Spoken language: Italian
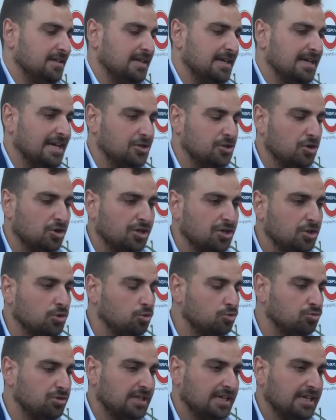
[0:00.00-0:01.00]
è agli occhi di
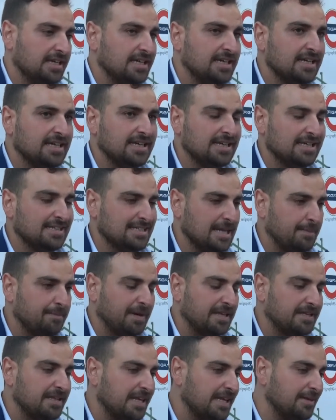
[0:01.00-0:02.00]
tutti che se
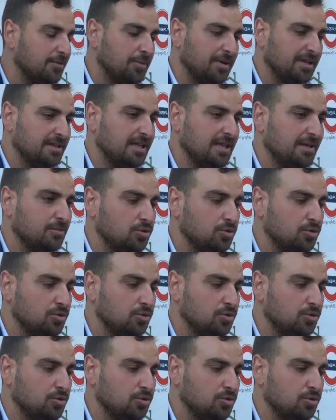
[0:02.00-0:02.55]
prenderemo prenderemo un